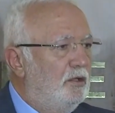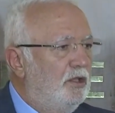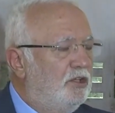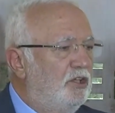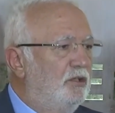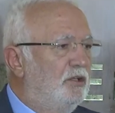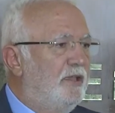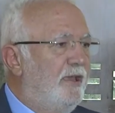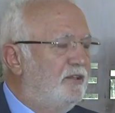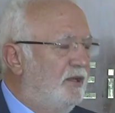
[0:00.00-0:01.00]
İki
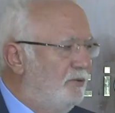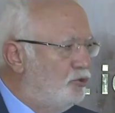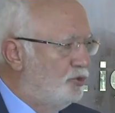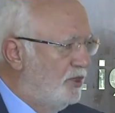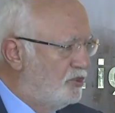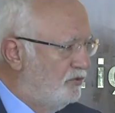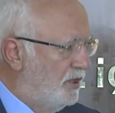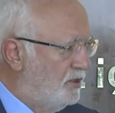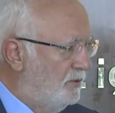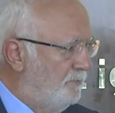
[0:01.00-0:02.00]
yıllık erteleme süresi
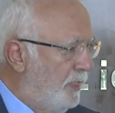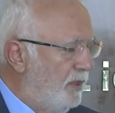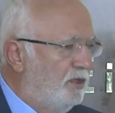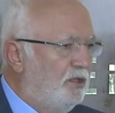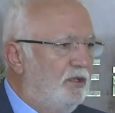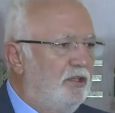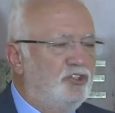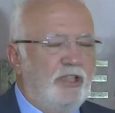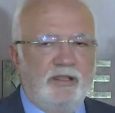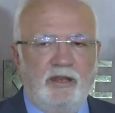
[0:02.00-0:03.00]
vardı. İki
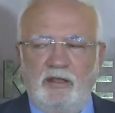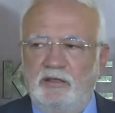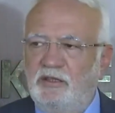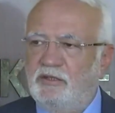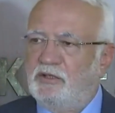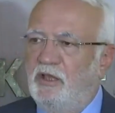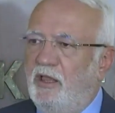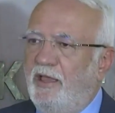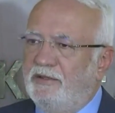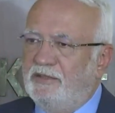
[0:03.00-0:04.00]
işe girene kadar
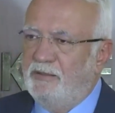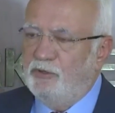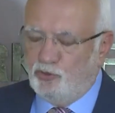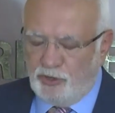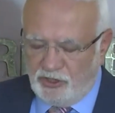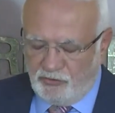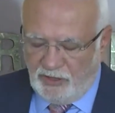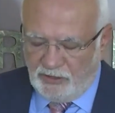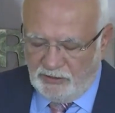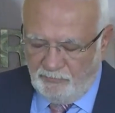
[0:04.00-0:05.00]
erteleme süresi
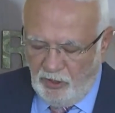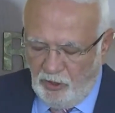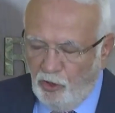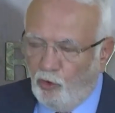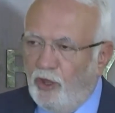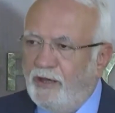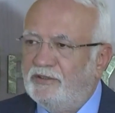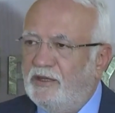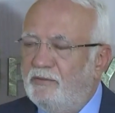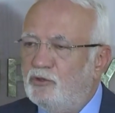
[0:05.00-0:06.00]
vardı. O
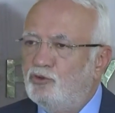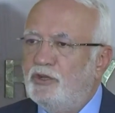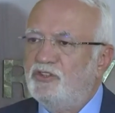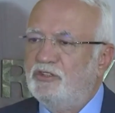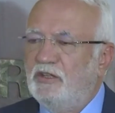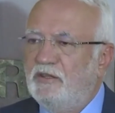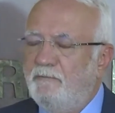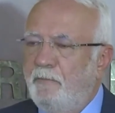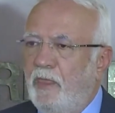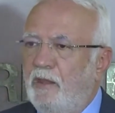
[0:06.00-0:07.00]
erteleme süresinde de
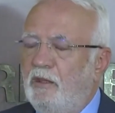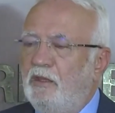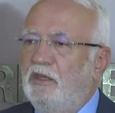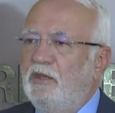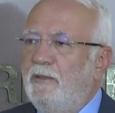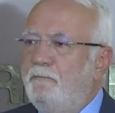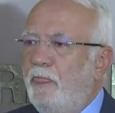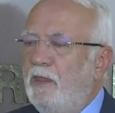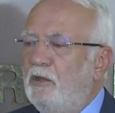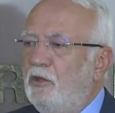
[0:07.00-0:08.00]
yine
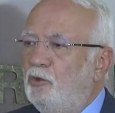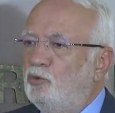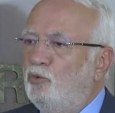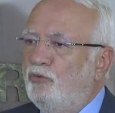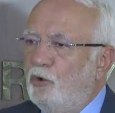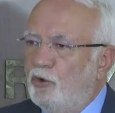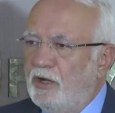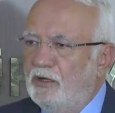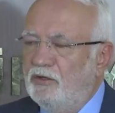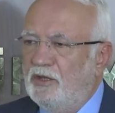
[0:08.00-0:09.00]
tüfe
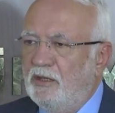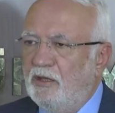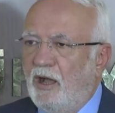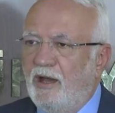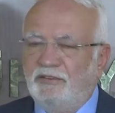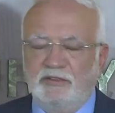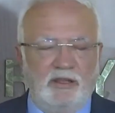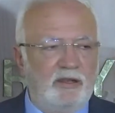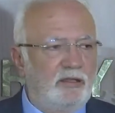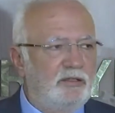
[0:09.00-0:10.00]
oranında
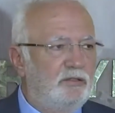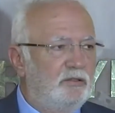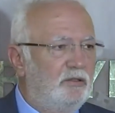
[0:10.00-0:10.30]
artırılarak